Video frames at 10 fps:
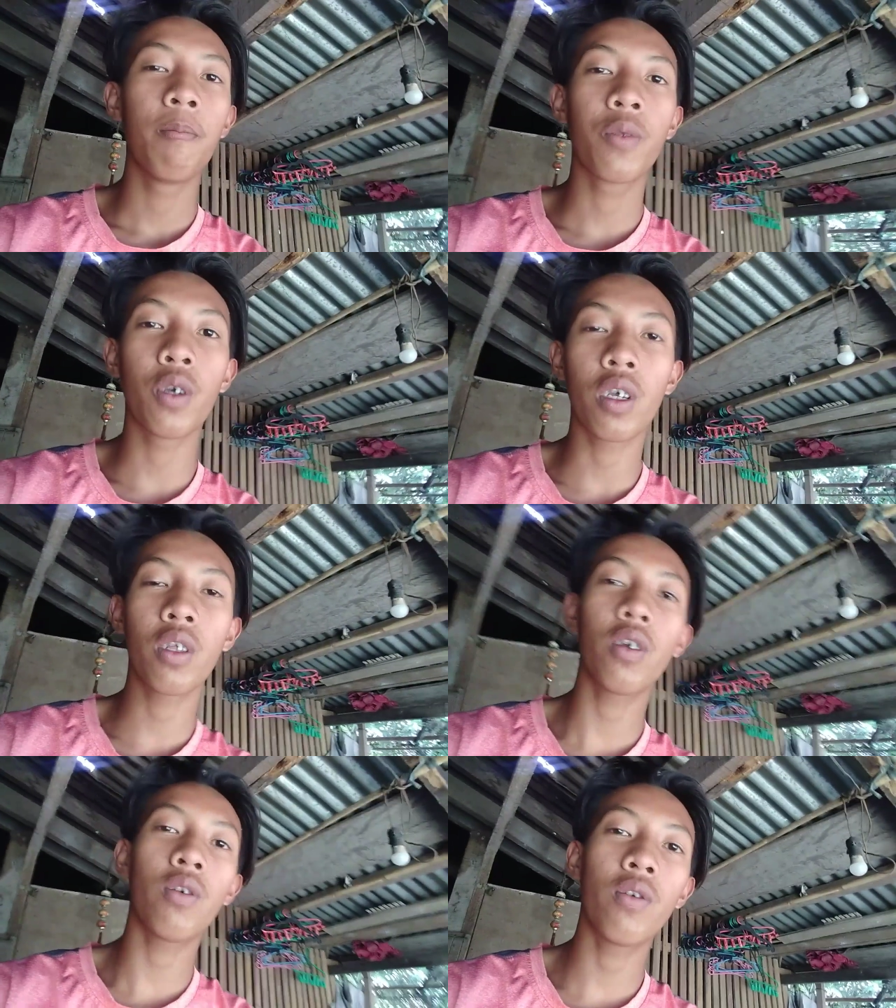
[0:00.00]
So,
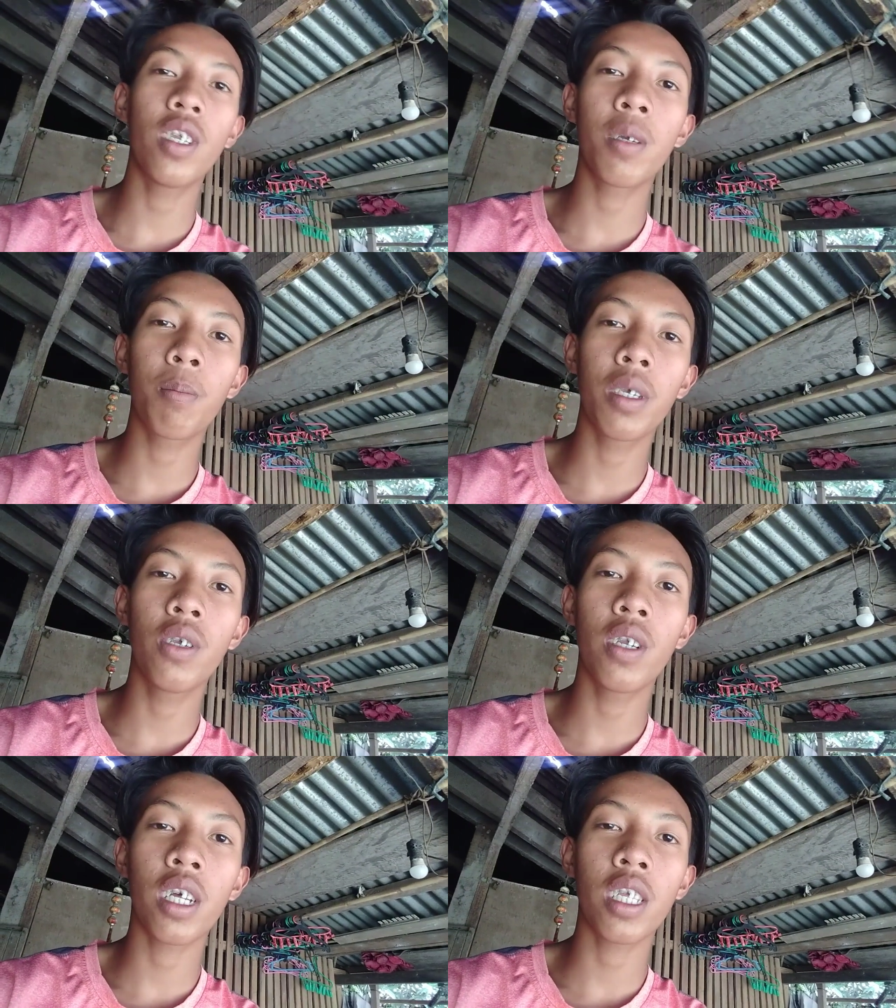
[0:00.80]
ito yung unang
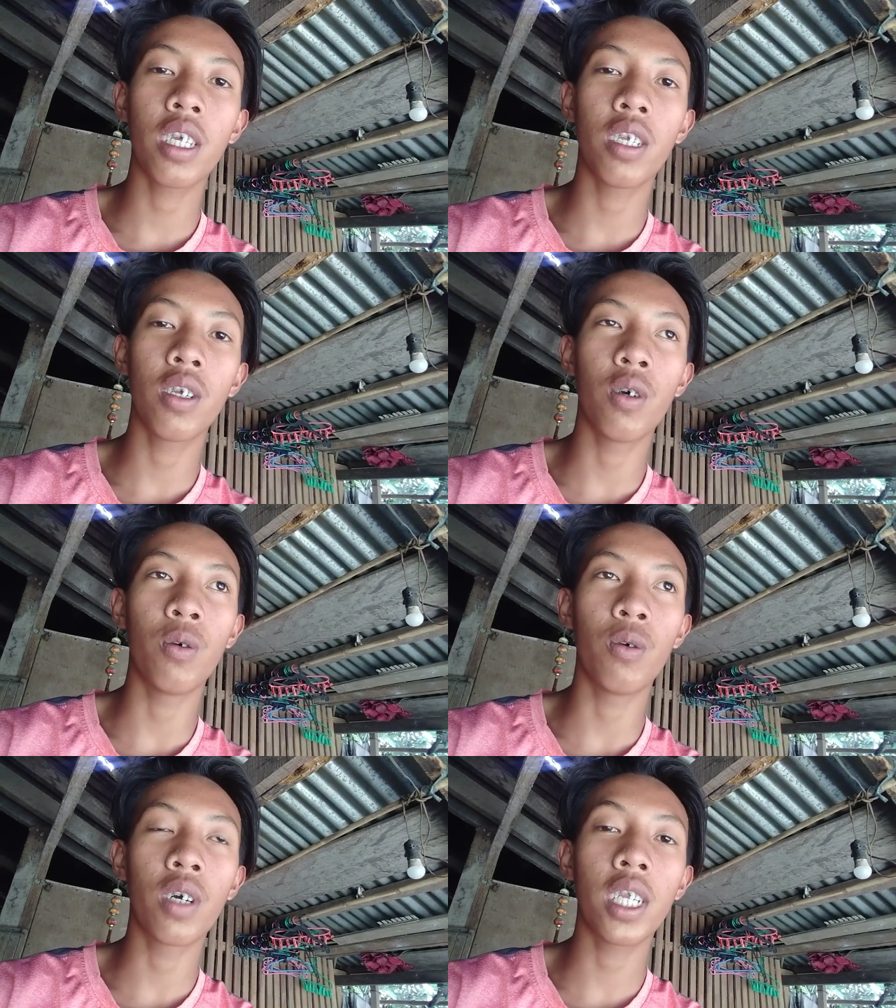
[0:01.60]
video natin. So,
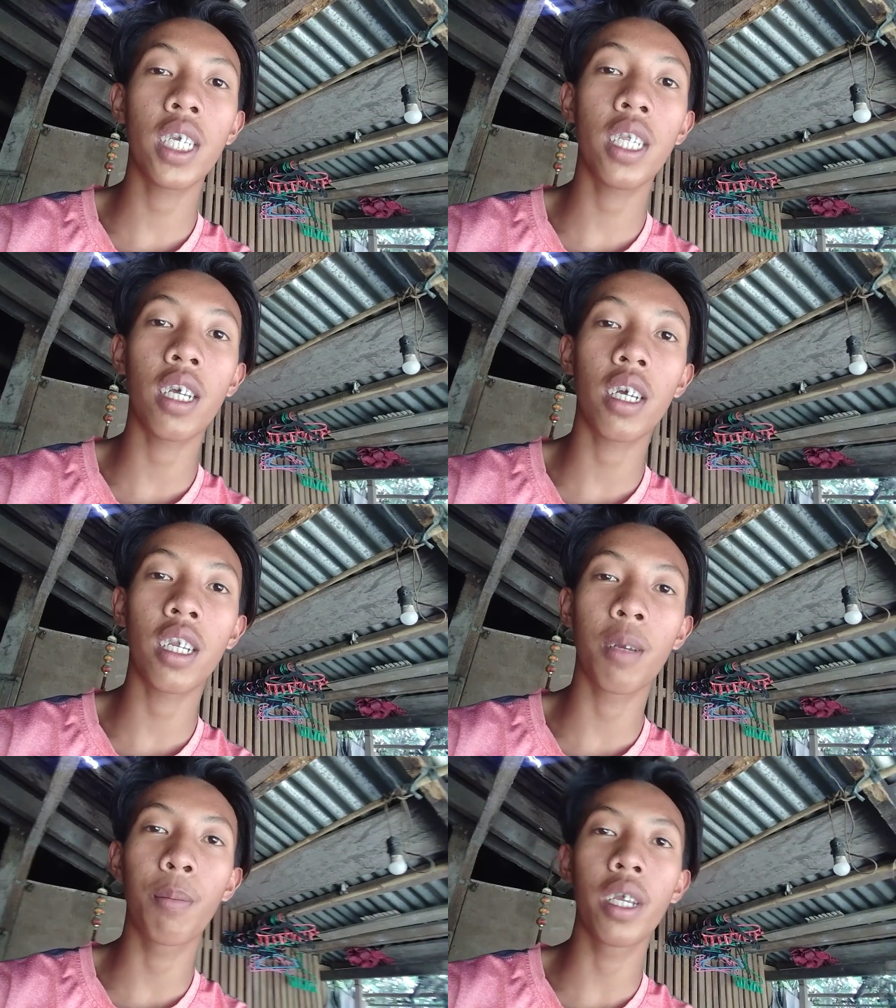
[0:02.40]
kanina,
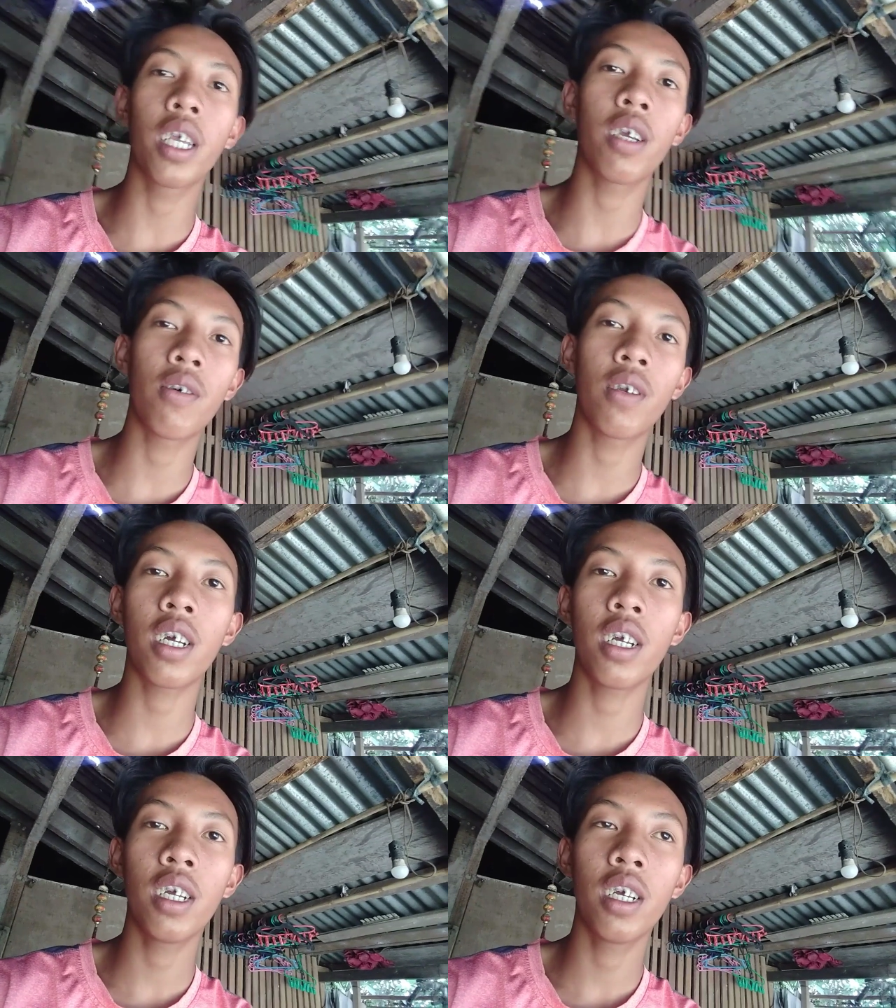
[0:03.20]
nagbigay ako ng